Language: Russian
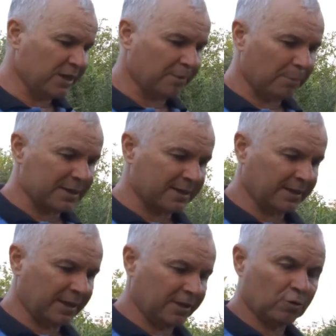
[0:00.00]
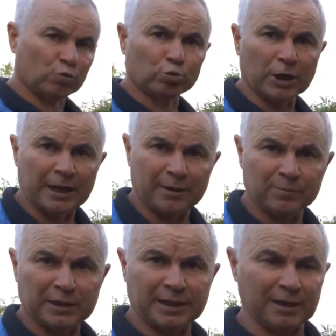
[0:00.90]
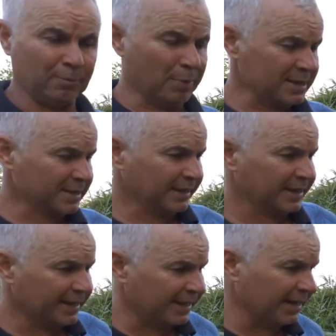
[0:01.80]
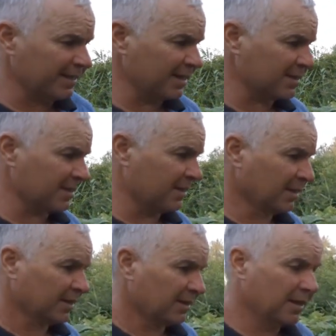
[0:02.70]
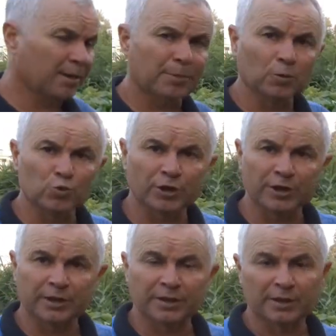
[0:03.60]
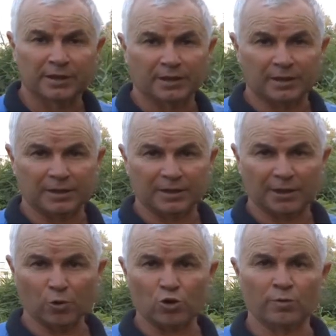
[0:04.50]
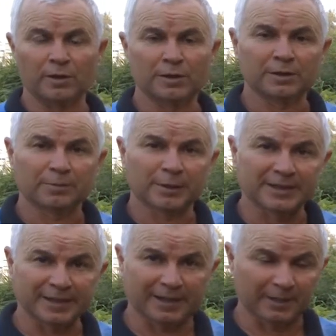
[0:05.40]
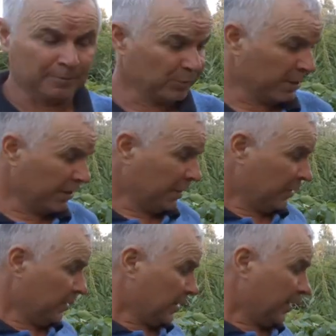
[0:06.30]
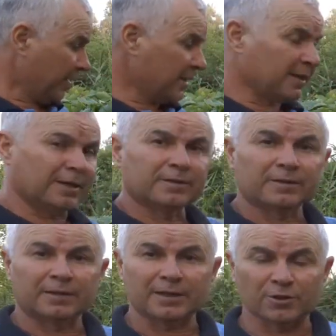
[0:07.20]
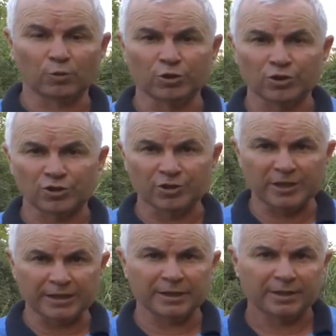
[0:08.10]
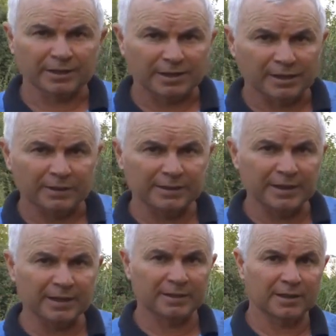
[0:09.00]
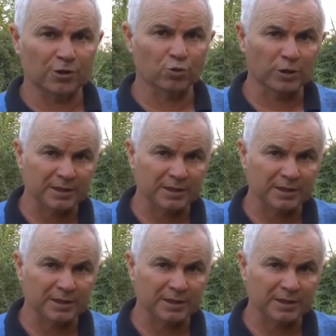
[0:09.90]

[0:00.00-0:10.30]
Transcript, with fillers: все пасынки удаляем, так как пасынки не годятся для получения а, хорошего материала. Давайте на сегодняшний день а, я хочу